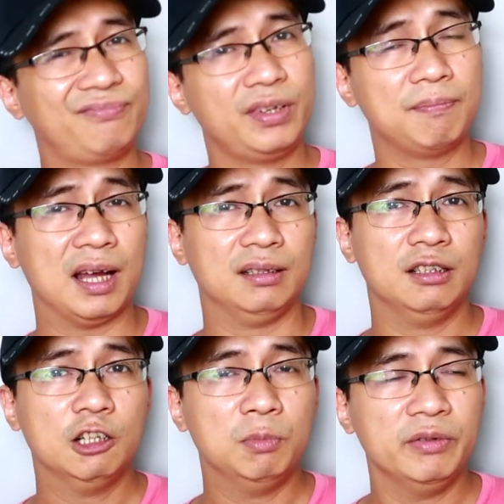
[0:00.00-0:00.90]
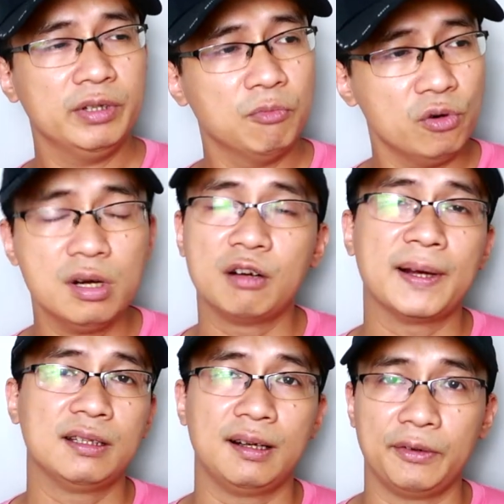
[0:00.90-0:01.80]
phiên bản đời đầu bởi vì mùi hương
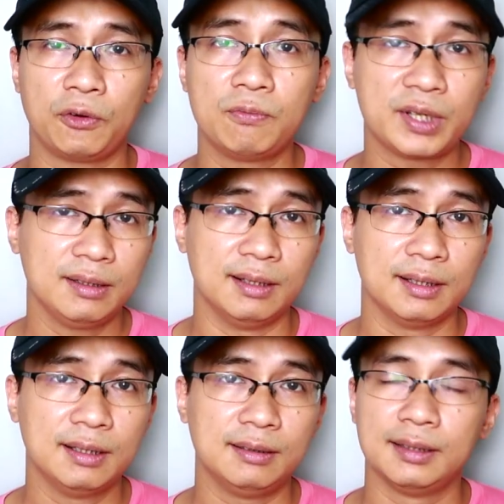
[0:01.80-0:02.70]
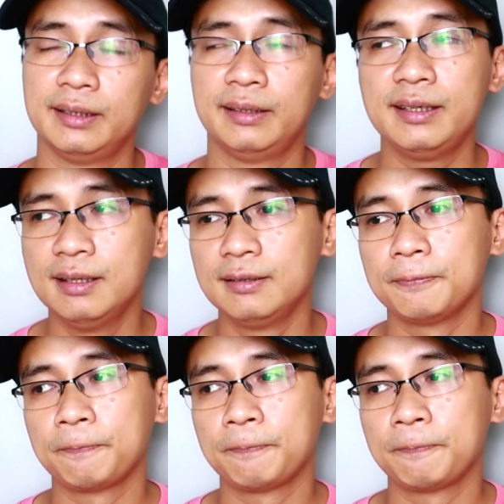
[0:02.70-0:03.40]
bao giờ nó cũng chất lượng hơn thế nhưng